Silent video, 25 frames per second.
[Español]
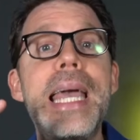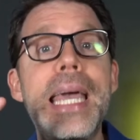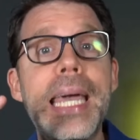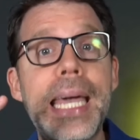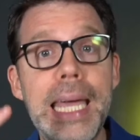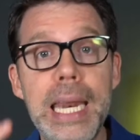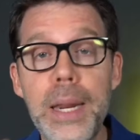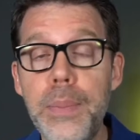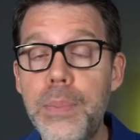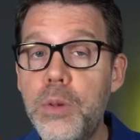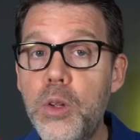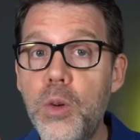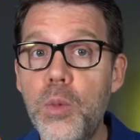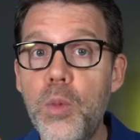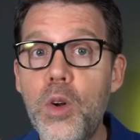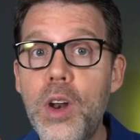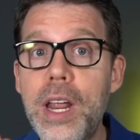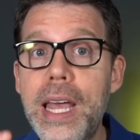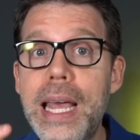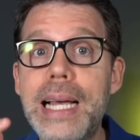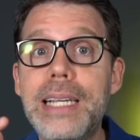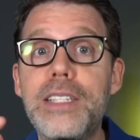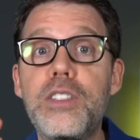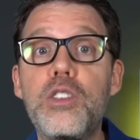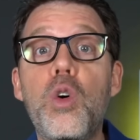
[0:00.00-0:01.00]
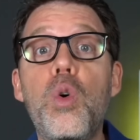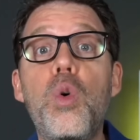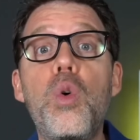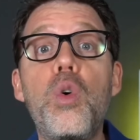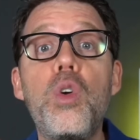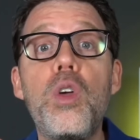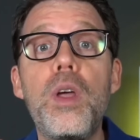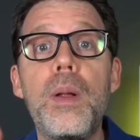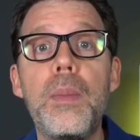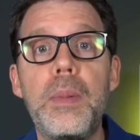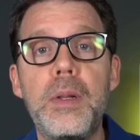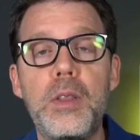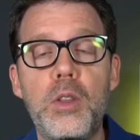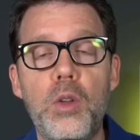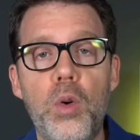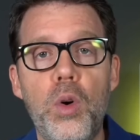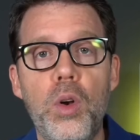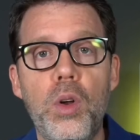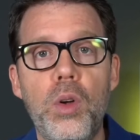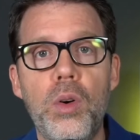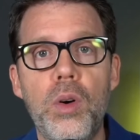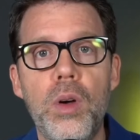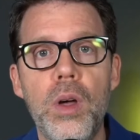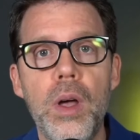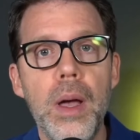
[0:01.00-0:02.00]
criptomonedas, oro y el
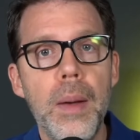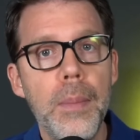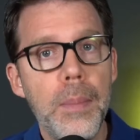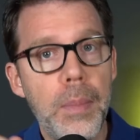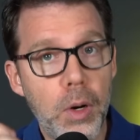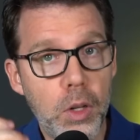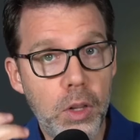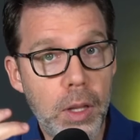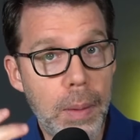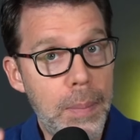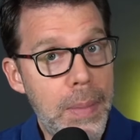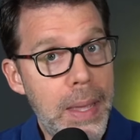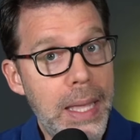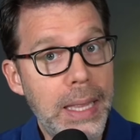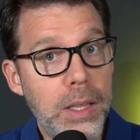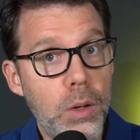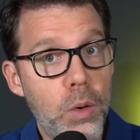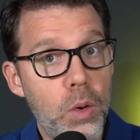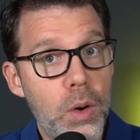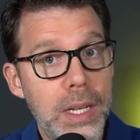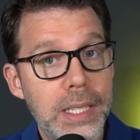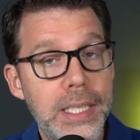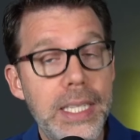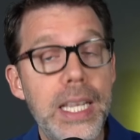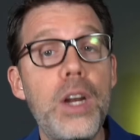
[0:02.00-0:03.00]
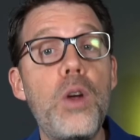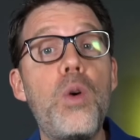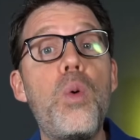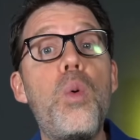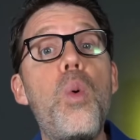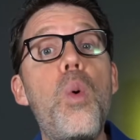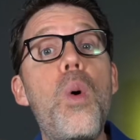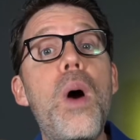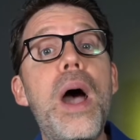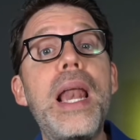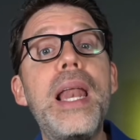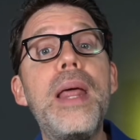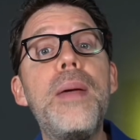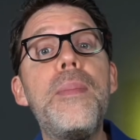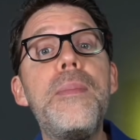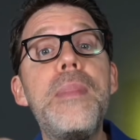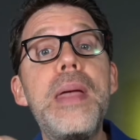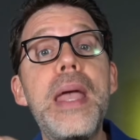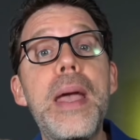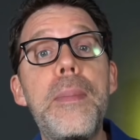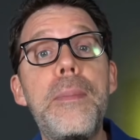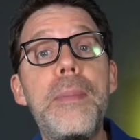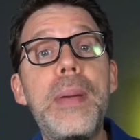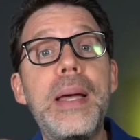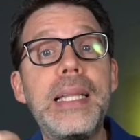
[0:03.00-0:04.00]
petróleo? Pero también te voy a decir cuál es mi
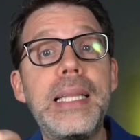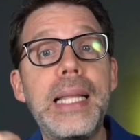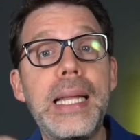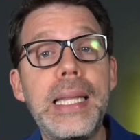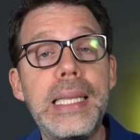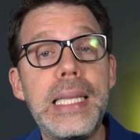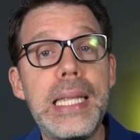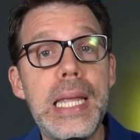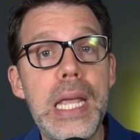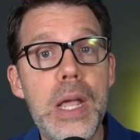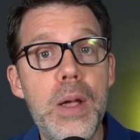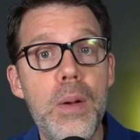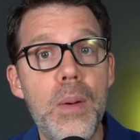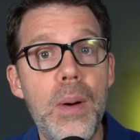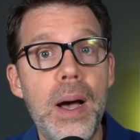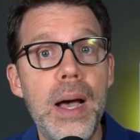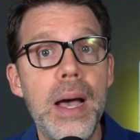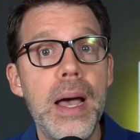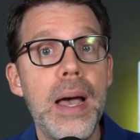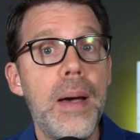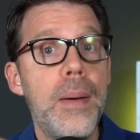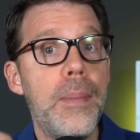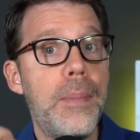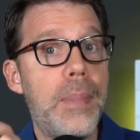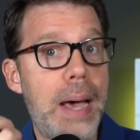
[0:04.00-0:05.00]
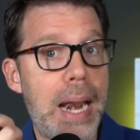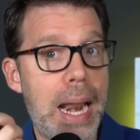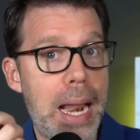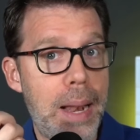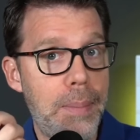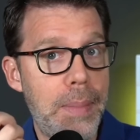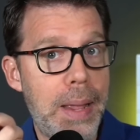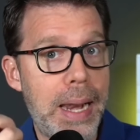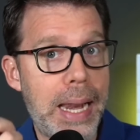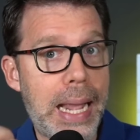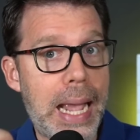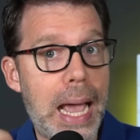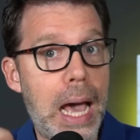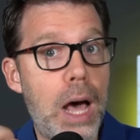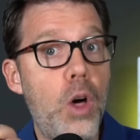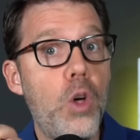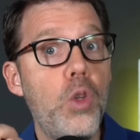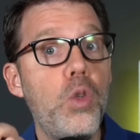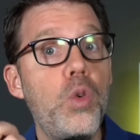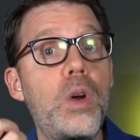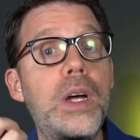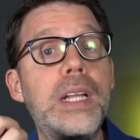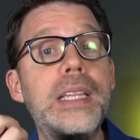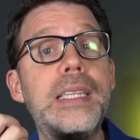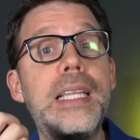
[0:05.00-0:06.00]
expectativa para el mercado
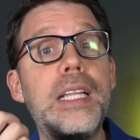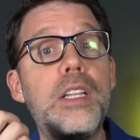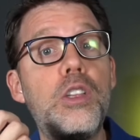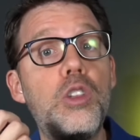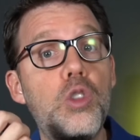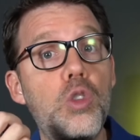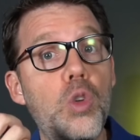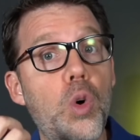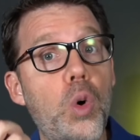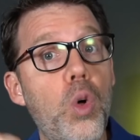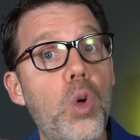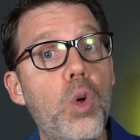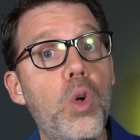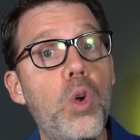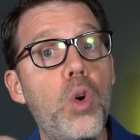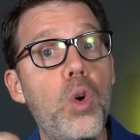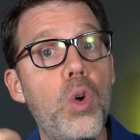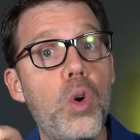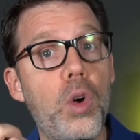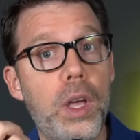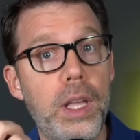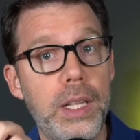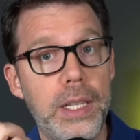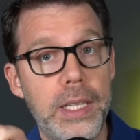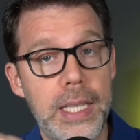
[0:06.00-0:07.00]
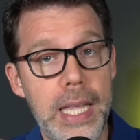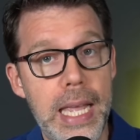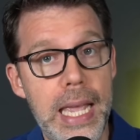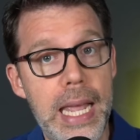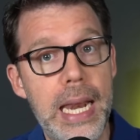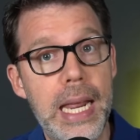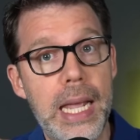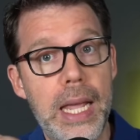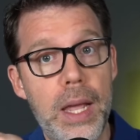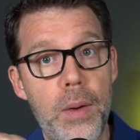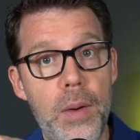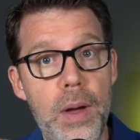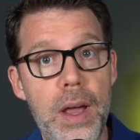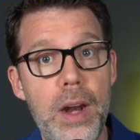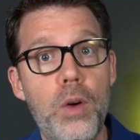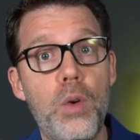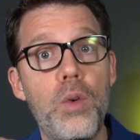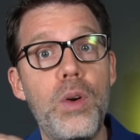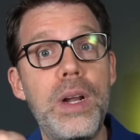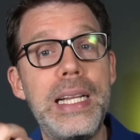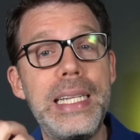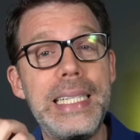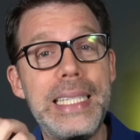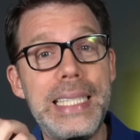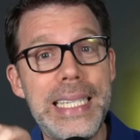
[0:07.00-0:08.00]
durante todo lo que tiene que ver con
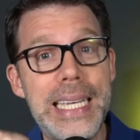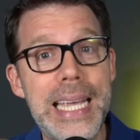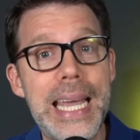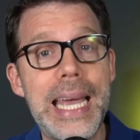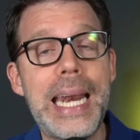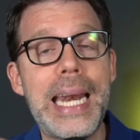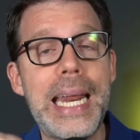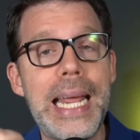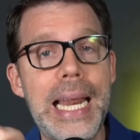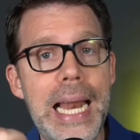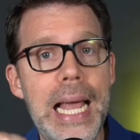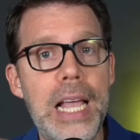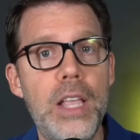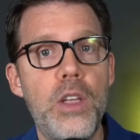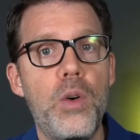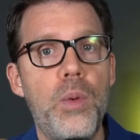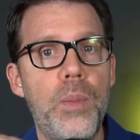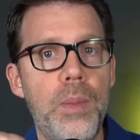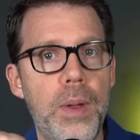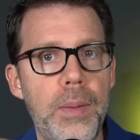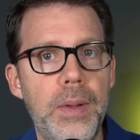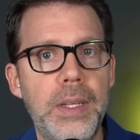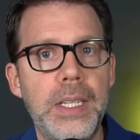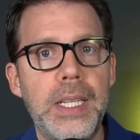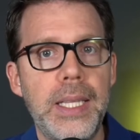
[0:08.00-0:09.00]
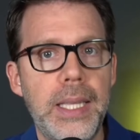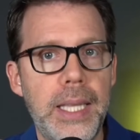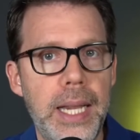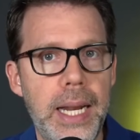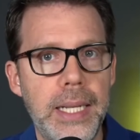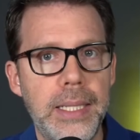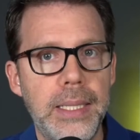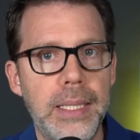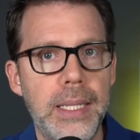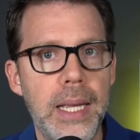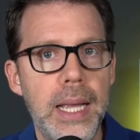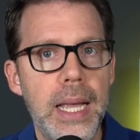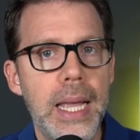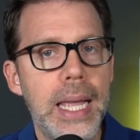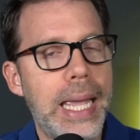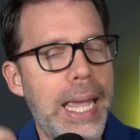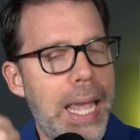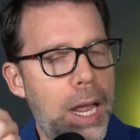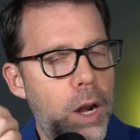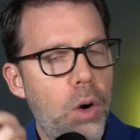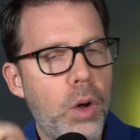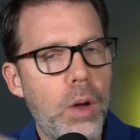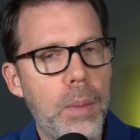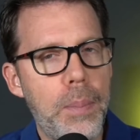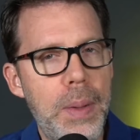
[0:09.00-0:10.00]
el cierre del año 2023. ¿Qué es
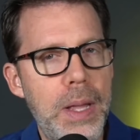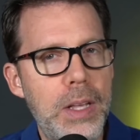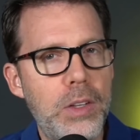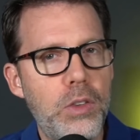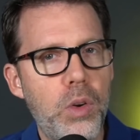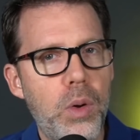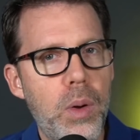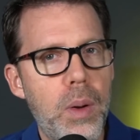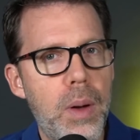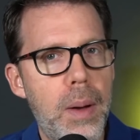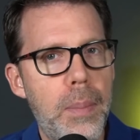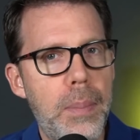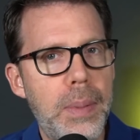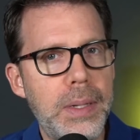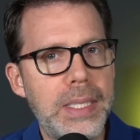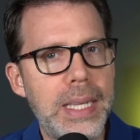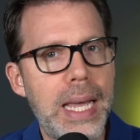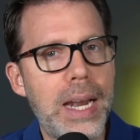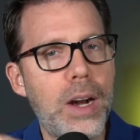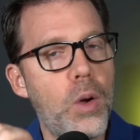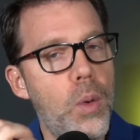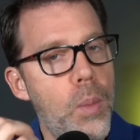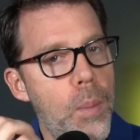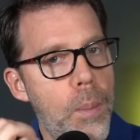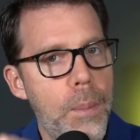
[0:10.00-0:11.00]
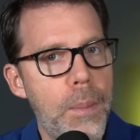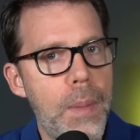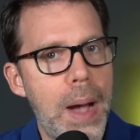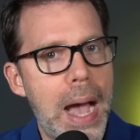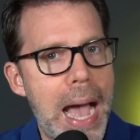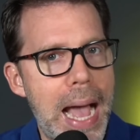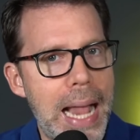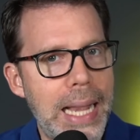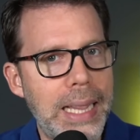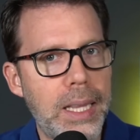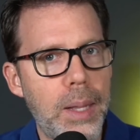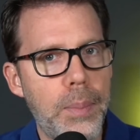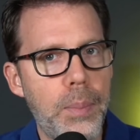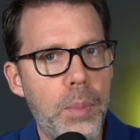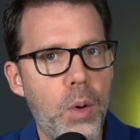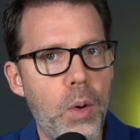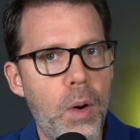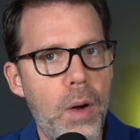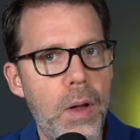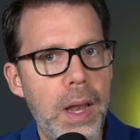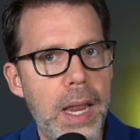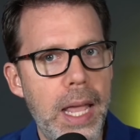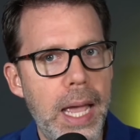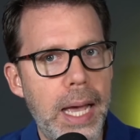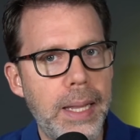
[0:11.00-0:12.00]
lo que pienso que va a pasar con más alta
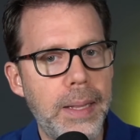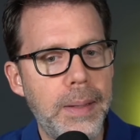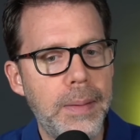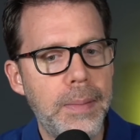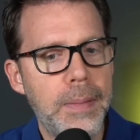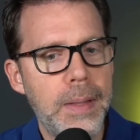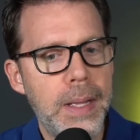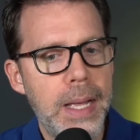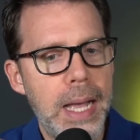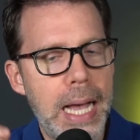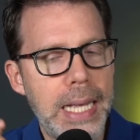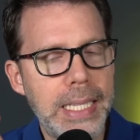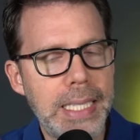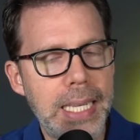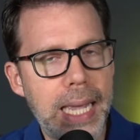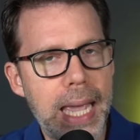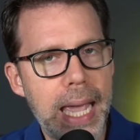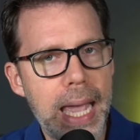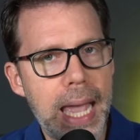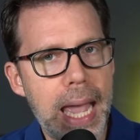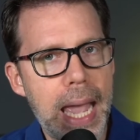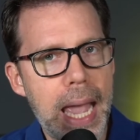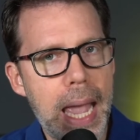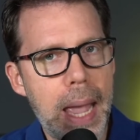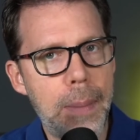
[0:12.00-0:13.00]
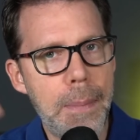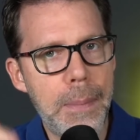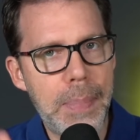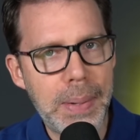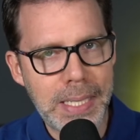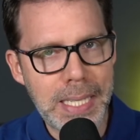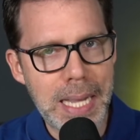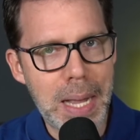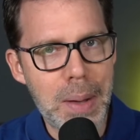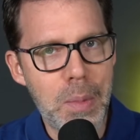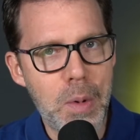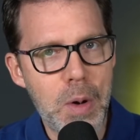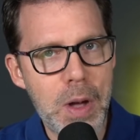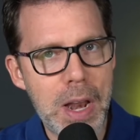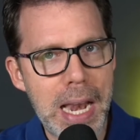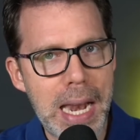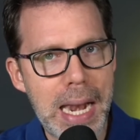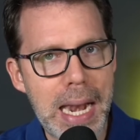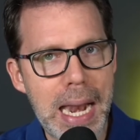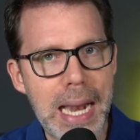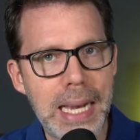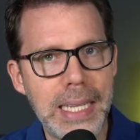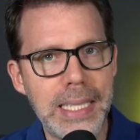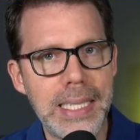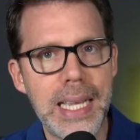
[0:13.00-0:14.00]
probabilidad? Así que empezamos el
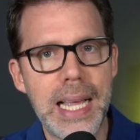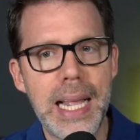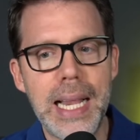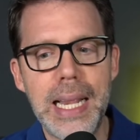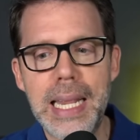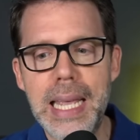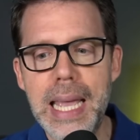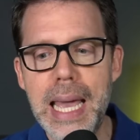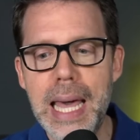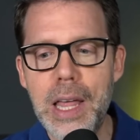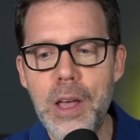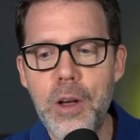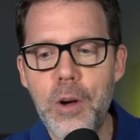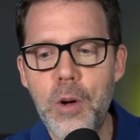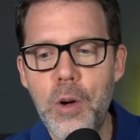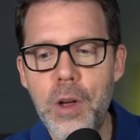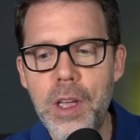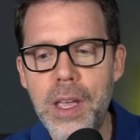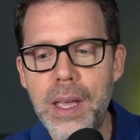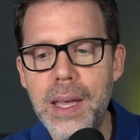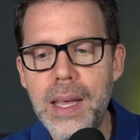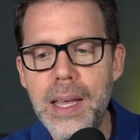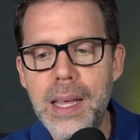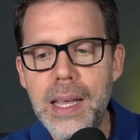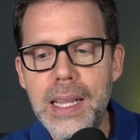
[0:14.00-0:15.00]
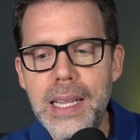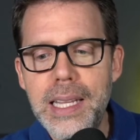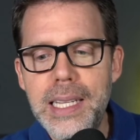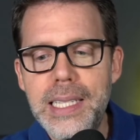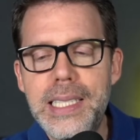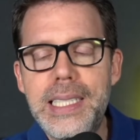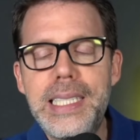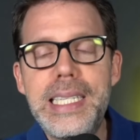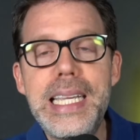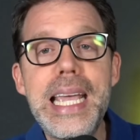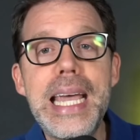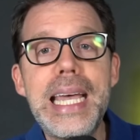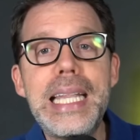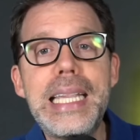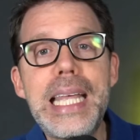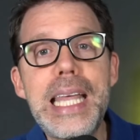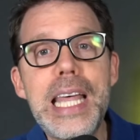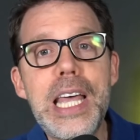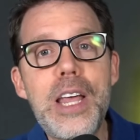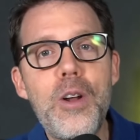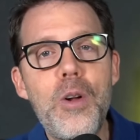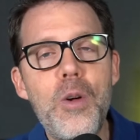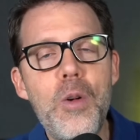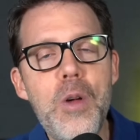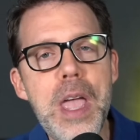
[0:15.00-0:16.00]
análisis del día de hoy, 7 de
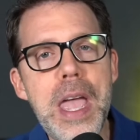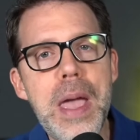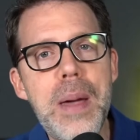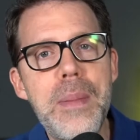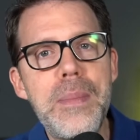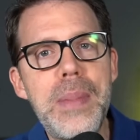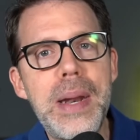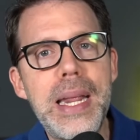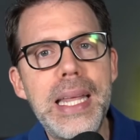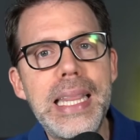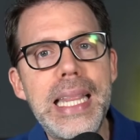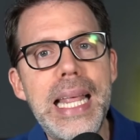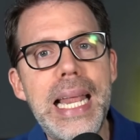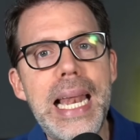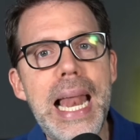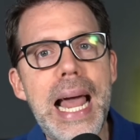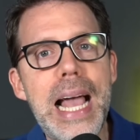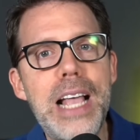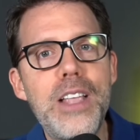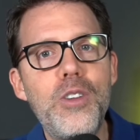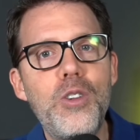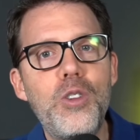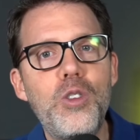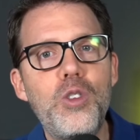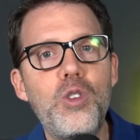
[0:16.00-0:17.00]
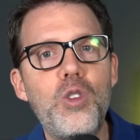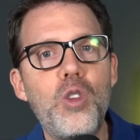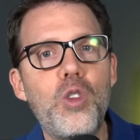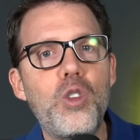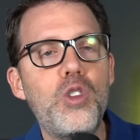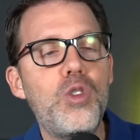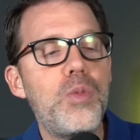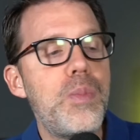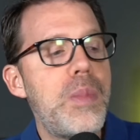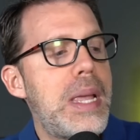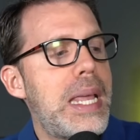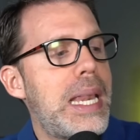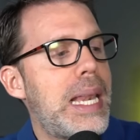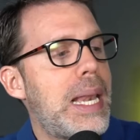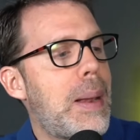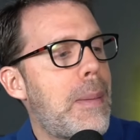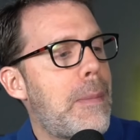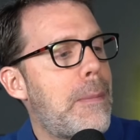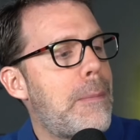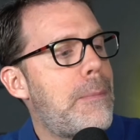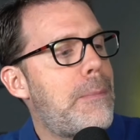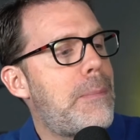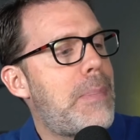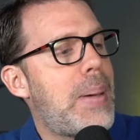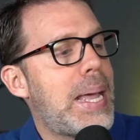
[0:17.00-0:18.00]
noviembre del año
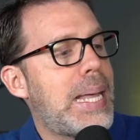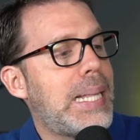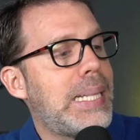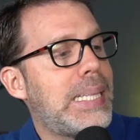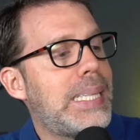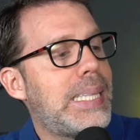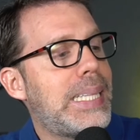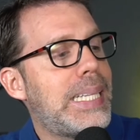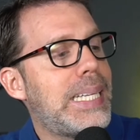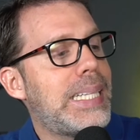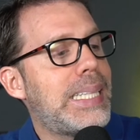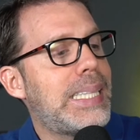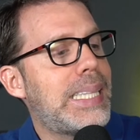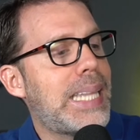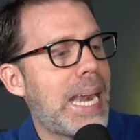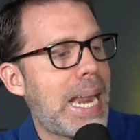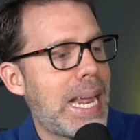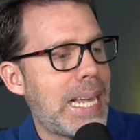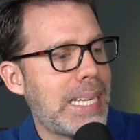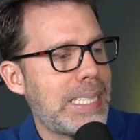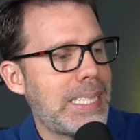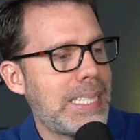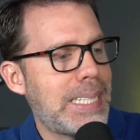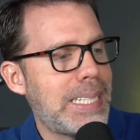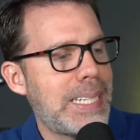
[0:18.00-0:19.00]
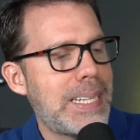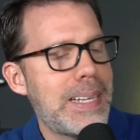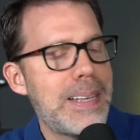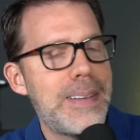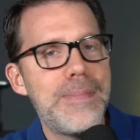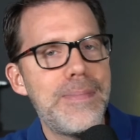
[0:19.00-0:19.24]
2023.